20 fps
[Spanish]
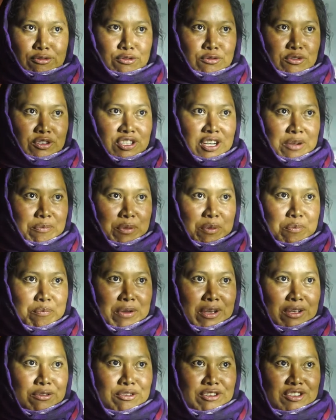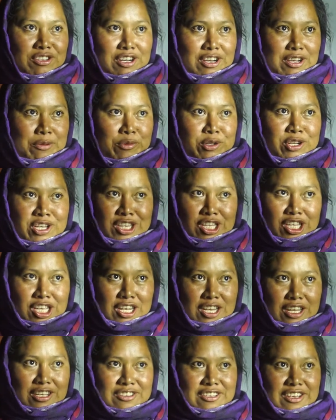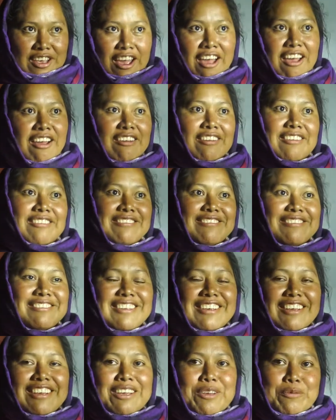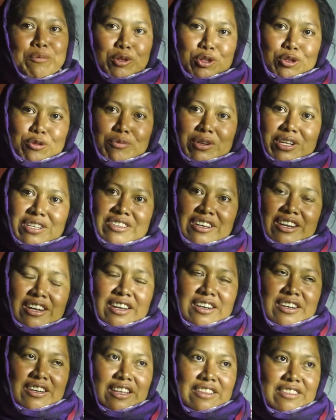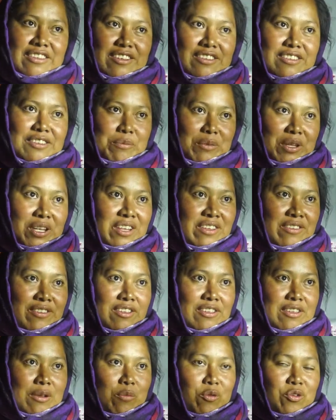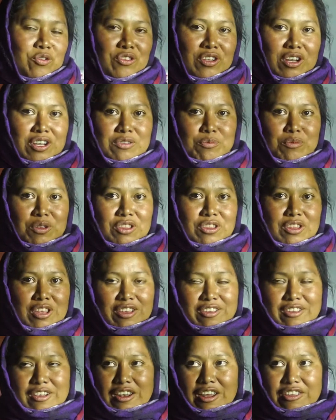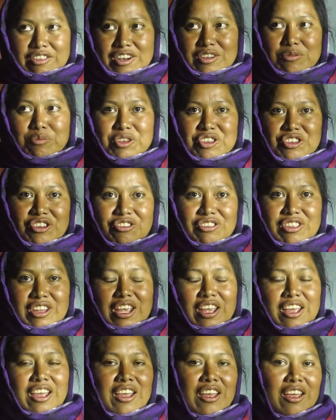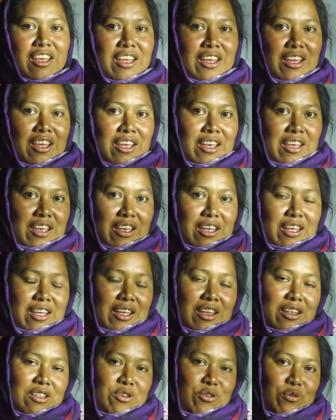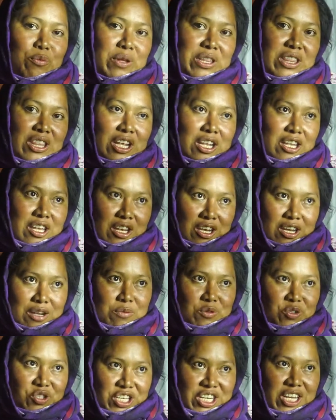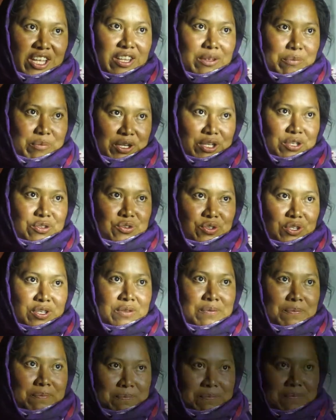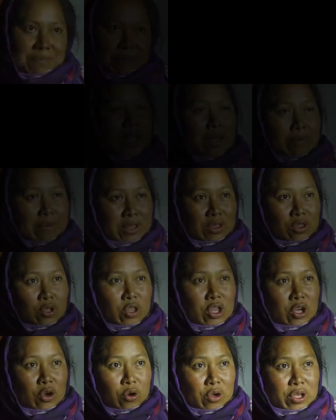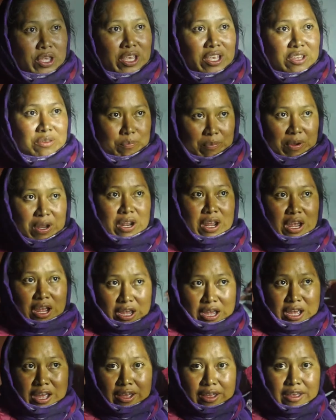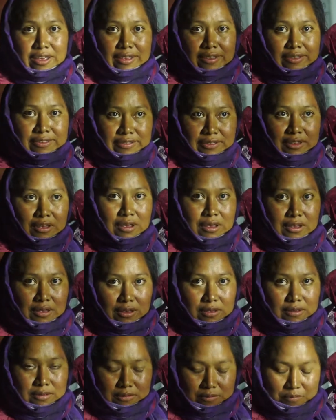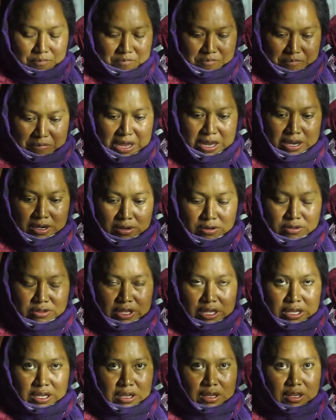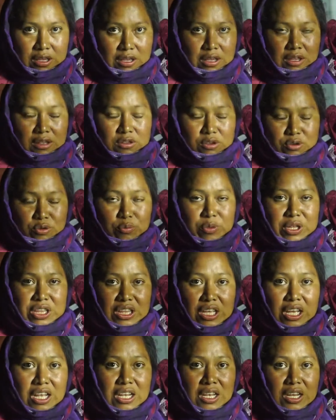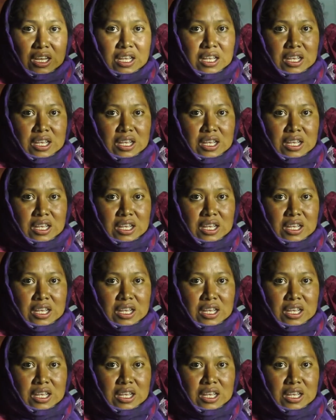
con nuestra pipa y nuestra camioneta de la SEA. Mi nombre es Sara Hernández Jiménez y estamos en la transmisión del eh, documental de la vocera de Marichuy. El evento de hoy es para este, ver lo del documental